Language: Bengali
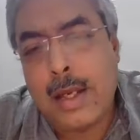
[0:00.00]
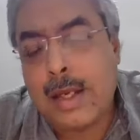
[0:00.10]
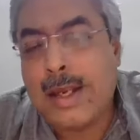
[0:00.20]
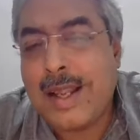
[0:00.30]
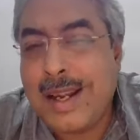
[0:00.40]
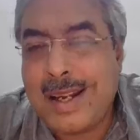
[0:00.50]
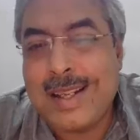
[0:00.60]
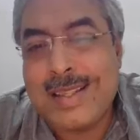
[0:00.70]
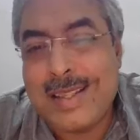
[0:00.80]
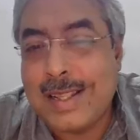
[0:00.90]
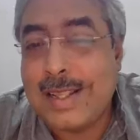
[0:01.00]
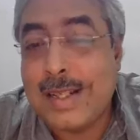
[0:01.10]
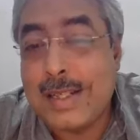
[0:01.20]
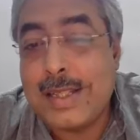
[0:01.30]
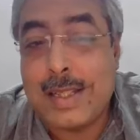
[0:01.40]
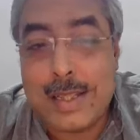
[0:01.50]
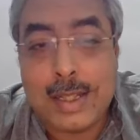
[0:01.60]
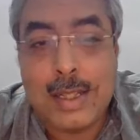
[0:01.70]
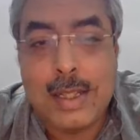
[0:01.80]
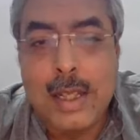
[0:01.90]
একটা টায়ার্ডনেস লেথার্জি
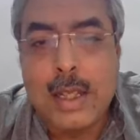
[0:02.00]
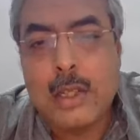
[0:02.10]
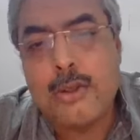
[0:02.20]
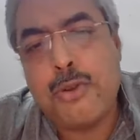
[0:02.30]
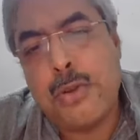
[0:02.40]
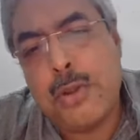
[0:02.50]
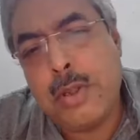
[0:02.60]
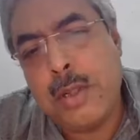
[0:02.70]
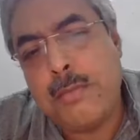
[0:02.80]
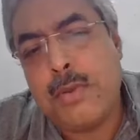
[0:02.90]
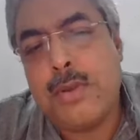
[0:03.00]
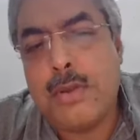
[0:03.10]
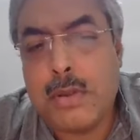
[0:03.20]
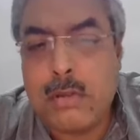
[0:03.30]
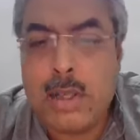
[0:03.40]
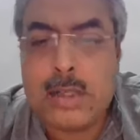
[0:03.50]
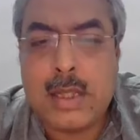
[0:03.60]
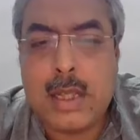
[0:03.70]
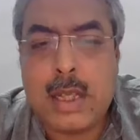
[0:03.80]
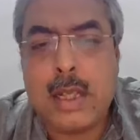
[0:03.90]
ইত্যাদি কিন্তু চোদ্দ দিন পর্যন্ত
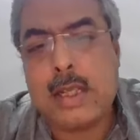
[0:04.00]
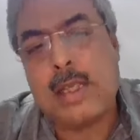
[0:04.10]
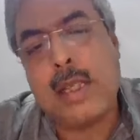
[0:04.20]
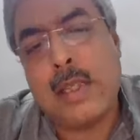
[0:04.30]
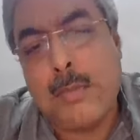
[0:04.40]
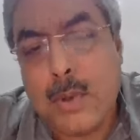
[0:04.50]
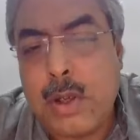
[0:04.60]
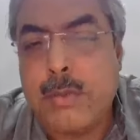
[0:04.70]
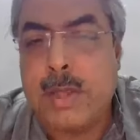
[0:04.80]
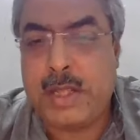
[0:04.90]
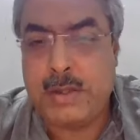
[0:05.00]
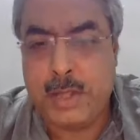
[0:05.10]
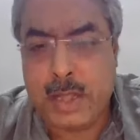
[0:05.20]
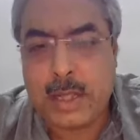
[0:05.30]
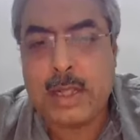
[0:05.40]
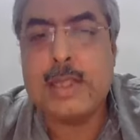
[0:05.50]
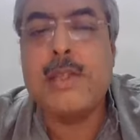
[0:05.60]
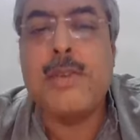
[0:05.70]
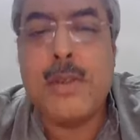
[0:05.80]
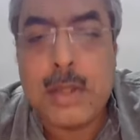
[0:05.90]
আসতে দেখা গেছে তার চেয়ে পরেও বেশিও দেখা গেছে
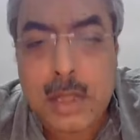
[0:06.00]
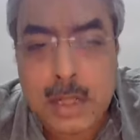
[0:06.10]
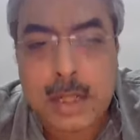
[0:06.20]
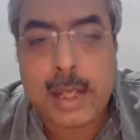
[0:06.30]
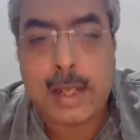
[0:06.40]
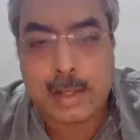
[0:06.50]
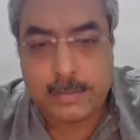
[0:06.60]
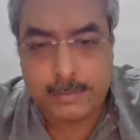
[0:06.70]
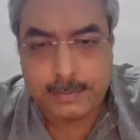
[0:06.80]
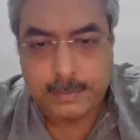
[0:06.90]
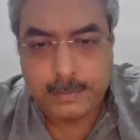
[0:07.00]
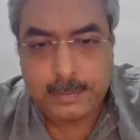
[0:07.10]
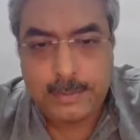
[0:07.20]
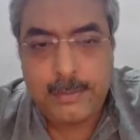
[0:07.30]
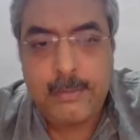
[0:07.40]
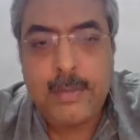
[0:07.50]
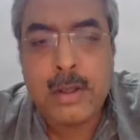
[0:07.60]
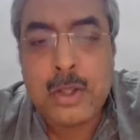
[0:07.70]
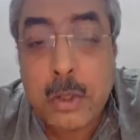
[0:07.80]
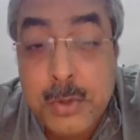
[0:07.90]
যদিও তারা রেয়ার
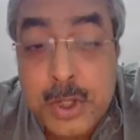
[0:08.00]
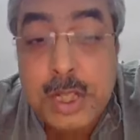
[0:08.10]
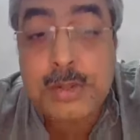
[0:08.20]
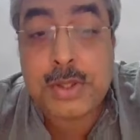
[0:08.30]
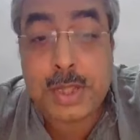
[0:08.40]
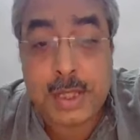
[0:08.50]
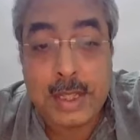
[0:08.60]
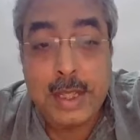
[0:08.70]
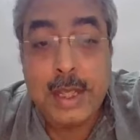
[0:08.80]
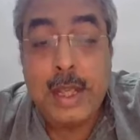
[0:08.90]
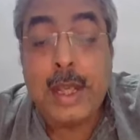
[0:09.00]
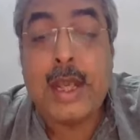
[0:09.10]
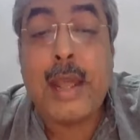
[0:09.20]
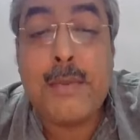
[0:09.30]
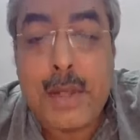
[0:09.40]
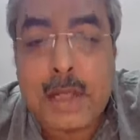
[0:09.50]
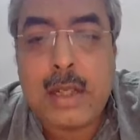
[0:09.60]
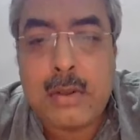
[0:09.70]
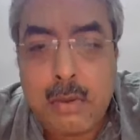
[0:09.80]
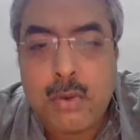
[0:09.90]
সমস্যা হচ্ছে এটা এমন
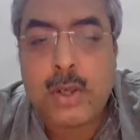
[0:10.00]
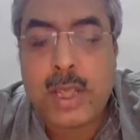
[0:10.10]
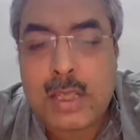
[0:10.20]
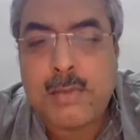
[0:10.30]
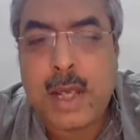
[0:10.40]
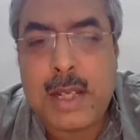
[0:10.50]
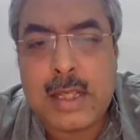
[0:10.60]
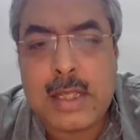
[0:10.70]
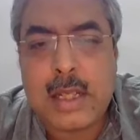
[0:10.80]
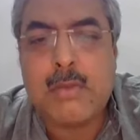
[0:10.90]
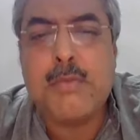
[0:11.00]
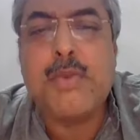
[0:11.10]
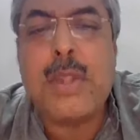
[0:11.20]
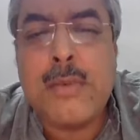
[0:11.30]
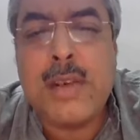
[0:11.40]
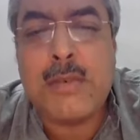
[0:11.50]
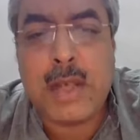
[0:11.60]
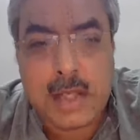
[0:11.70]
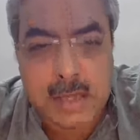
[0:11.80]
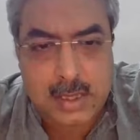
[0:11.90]
একটা রোগ এই যে ভাইরাসটা এটা খুব বুদ্ধিমান
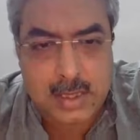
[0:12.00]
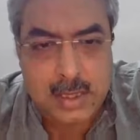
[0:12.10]
ভাইরাস